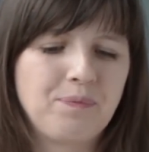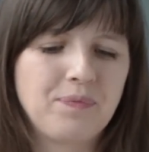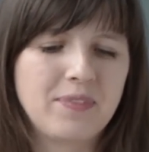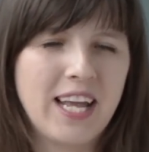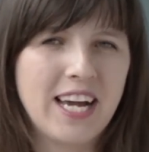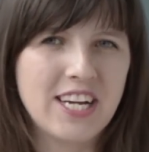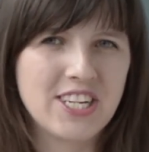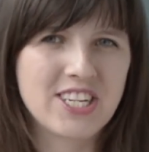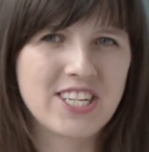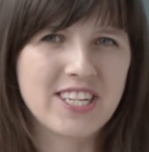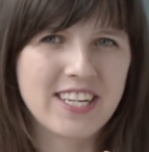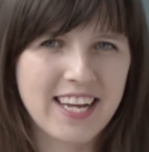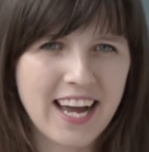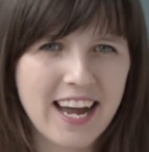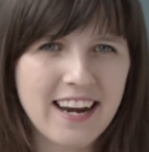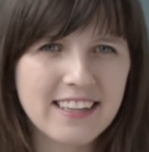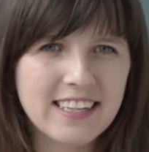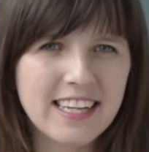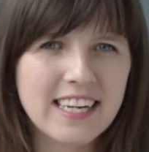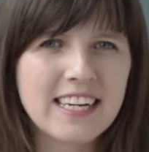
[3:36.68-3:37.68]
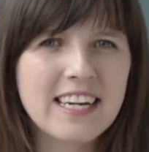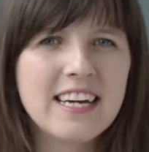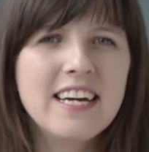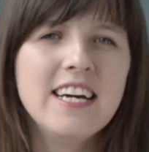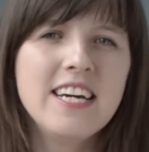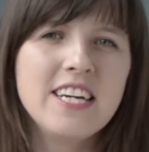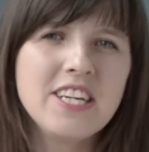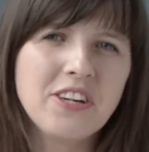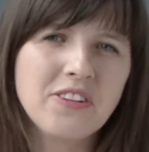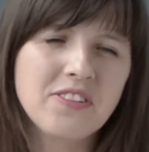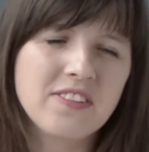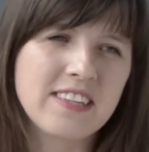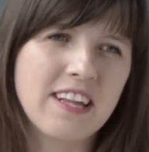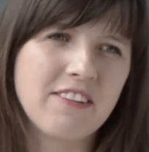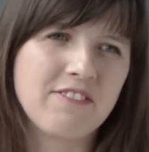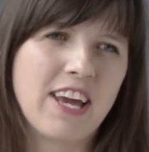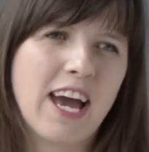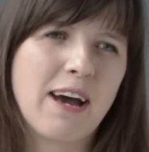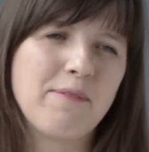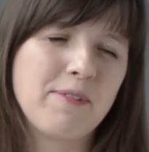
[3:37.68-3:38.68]
yy, nasz garnek i
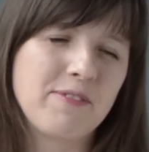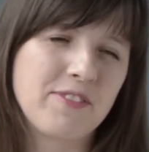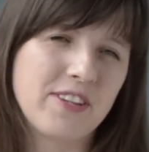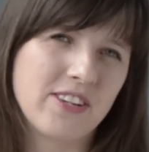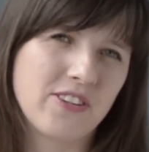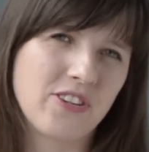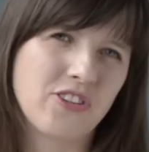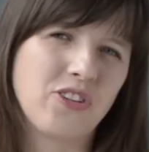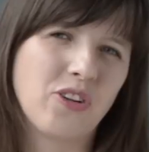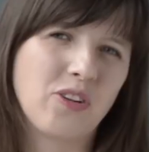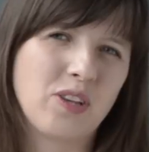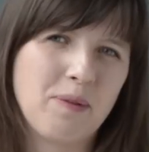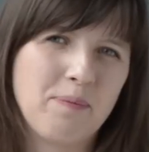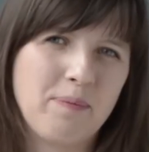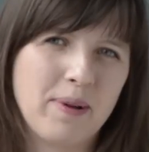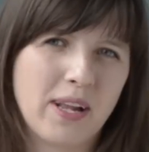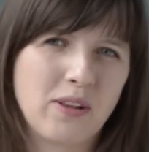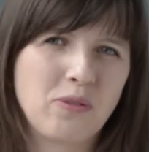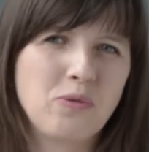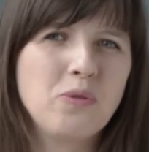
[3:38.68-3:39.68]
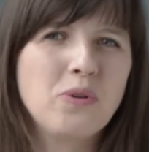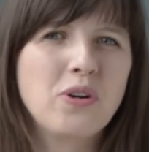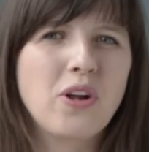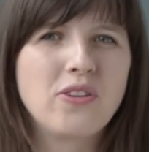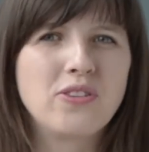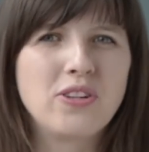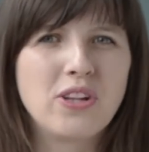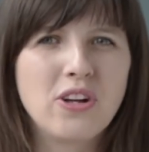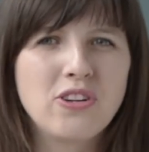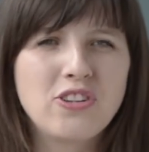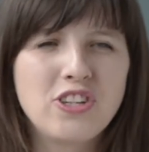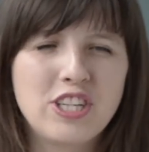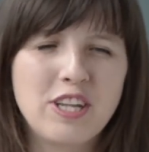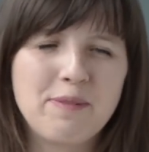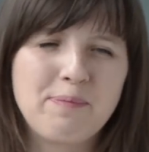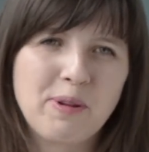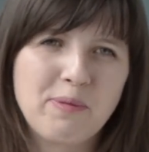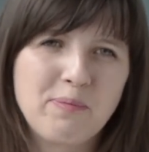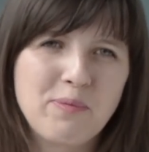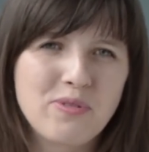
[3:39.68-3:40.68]
odstawiamy w zależności od temperatury, od ilości
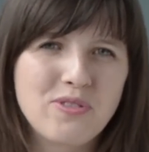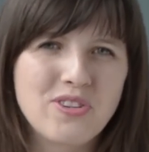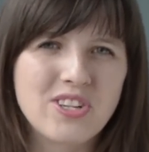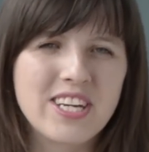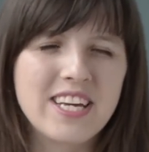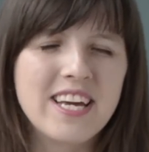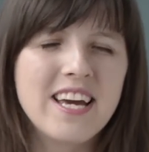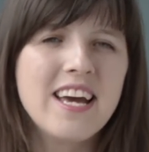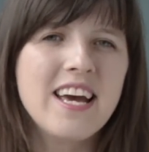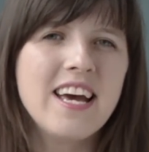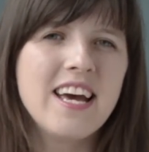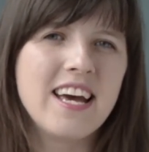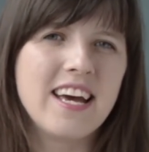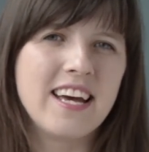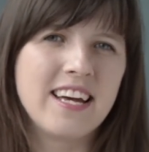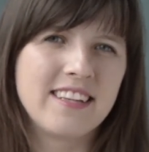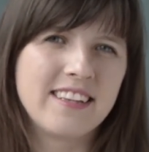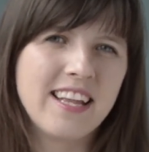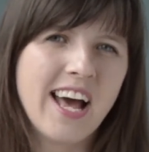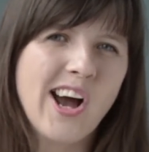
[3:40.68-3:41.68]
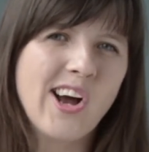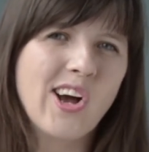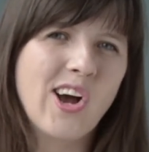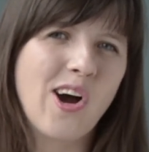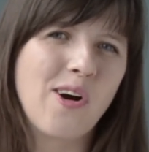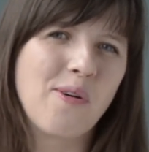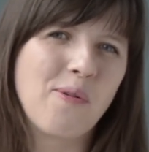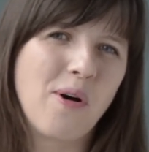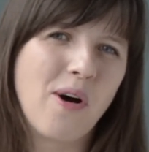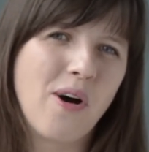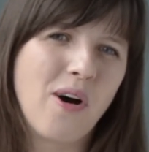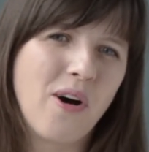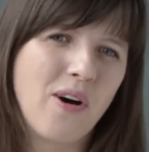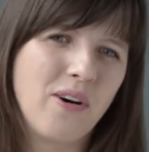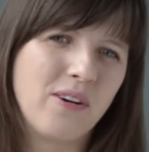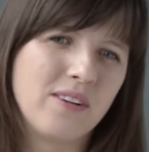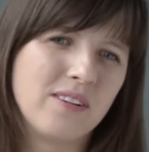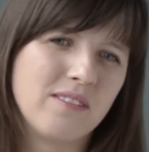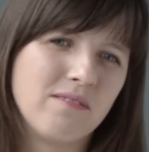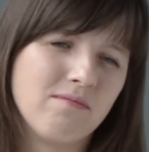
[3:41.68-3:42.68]
tej podpuszczki yy, na
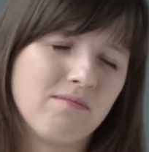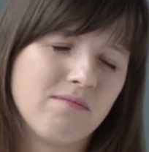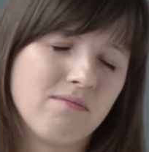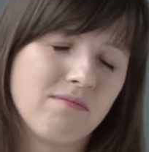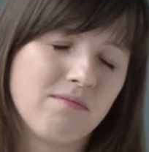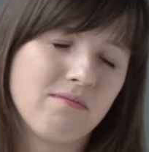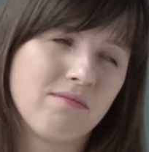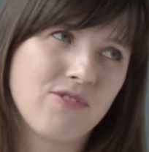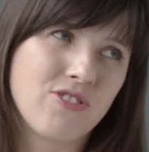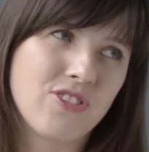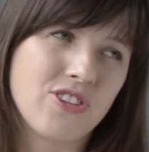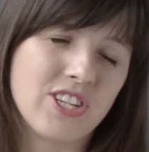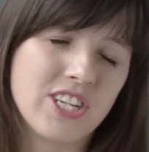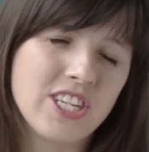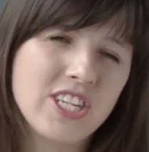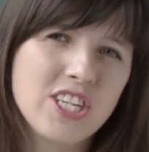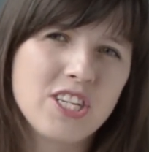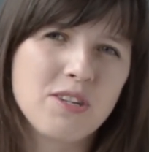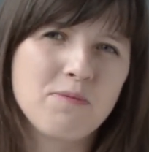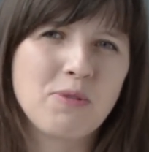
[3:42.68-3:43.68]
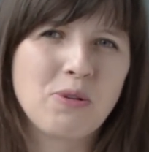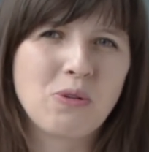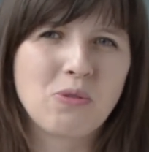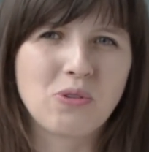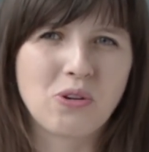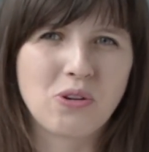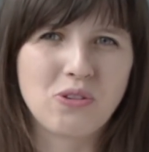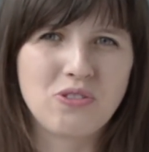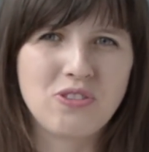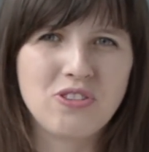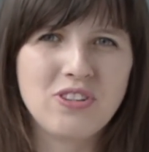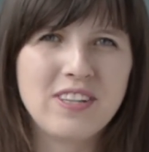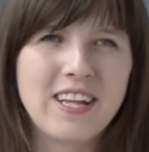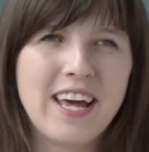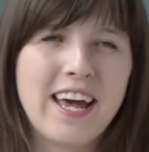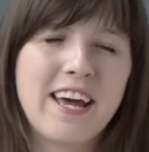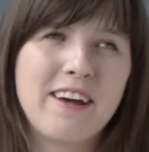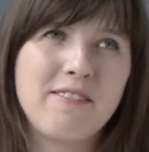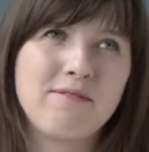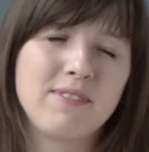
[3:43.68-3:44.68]
około yy, 30 minut,
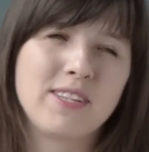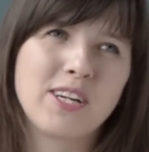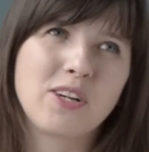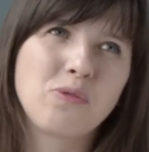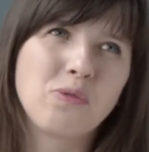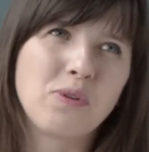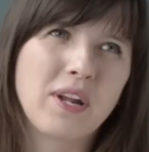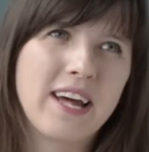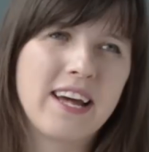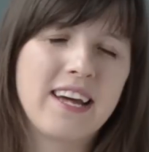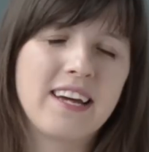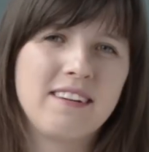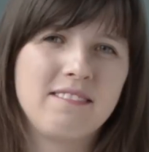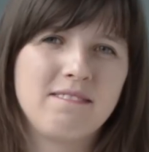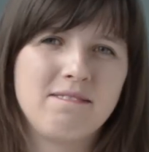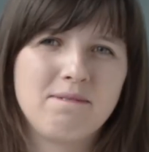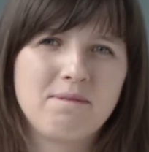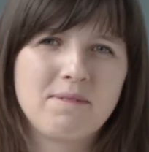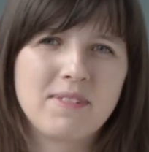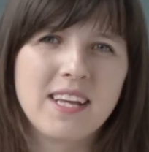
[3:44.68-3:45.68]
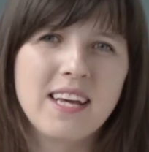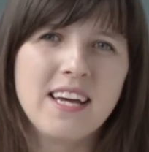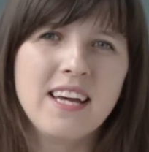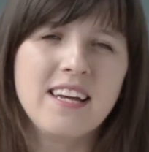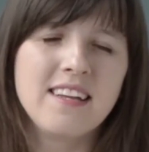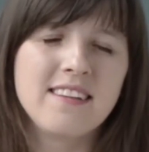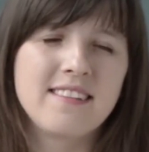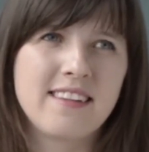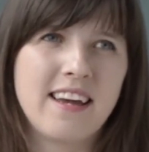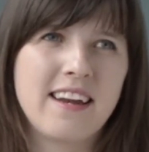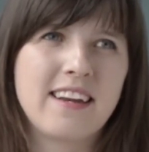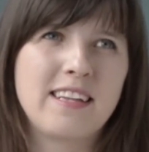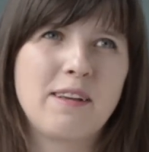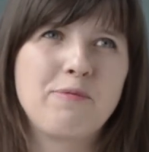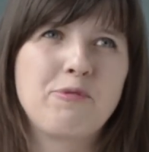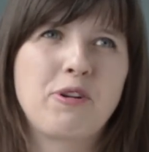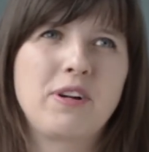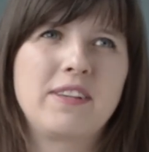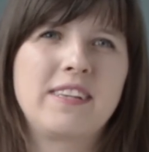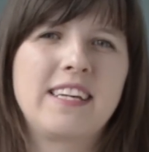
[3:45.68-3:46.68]
godzinę. Niektóre sery, na
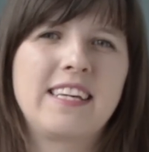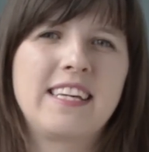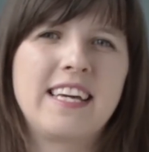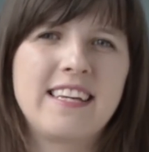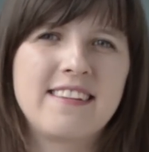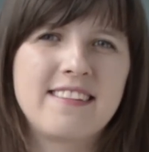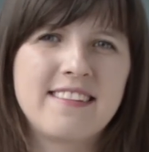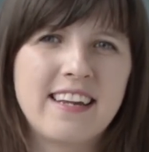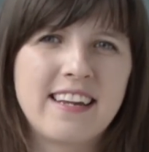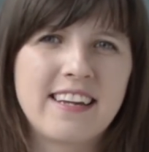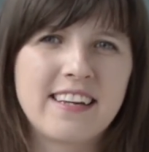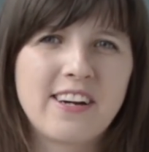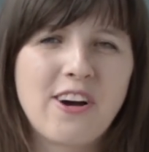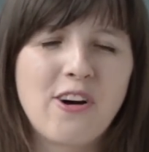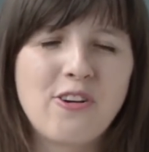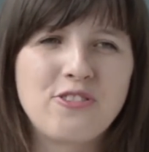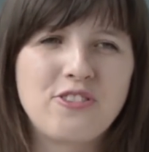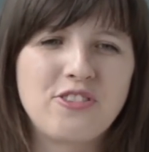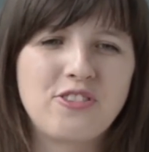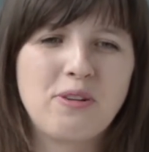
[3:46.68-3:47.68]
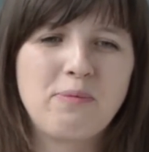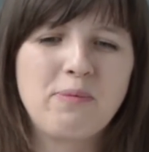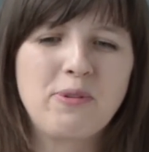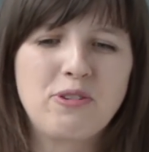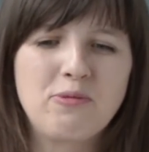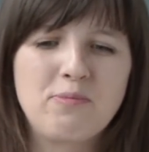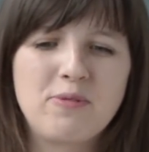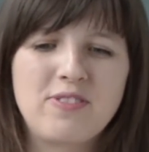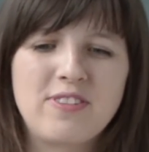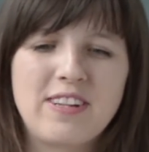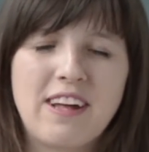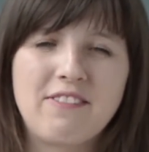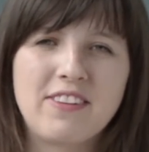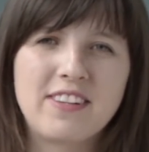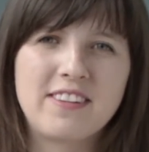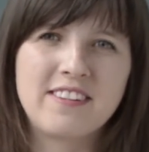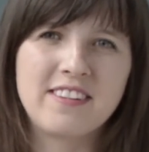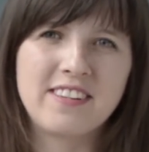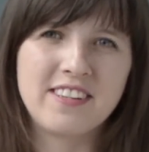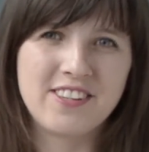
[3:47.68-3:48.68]
przykład takie sery kozie, to może być
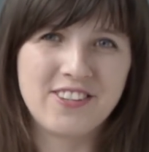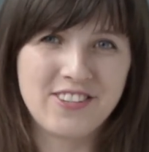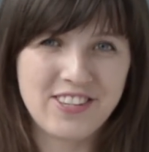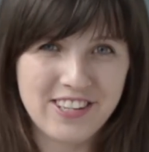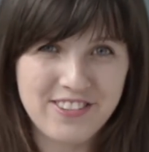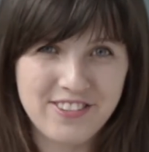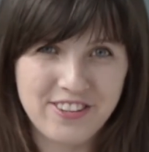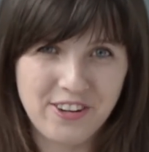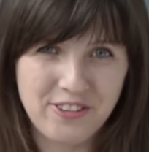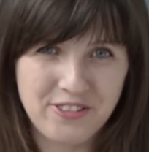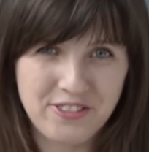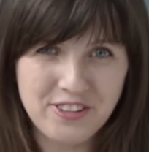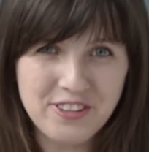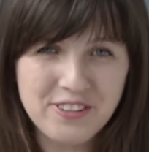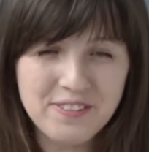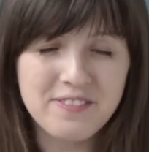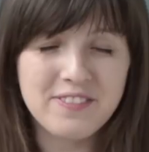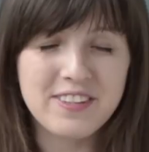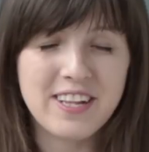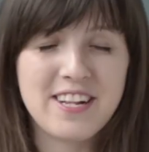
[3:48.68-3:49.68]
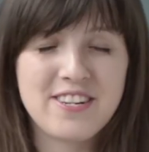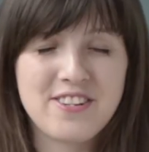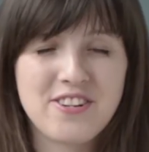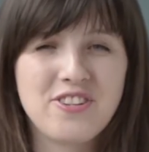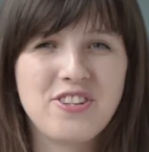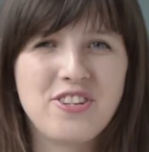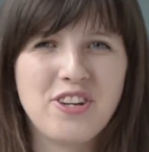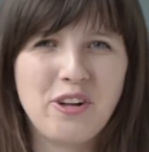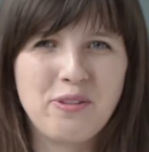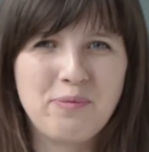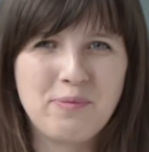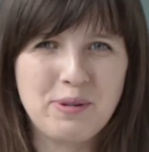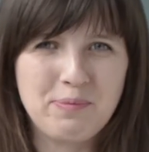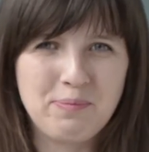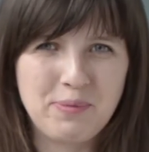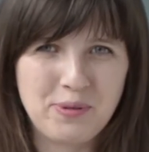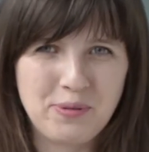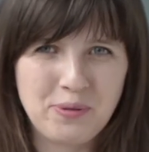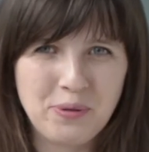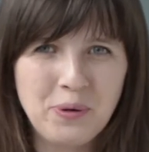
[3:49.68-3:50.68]
nawet 6 e, godzin, w zależności od
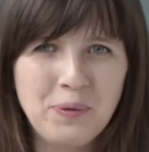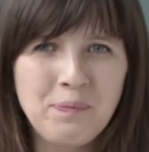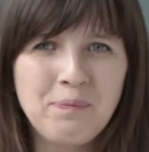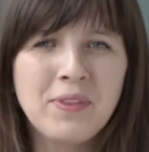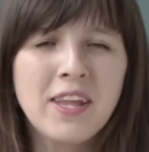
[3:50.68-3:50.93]
przepisu.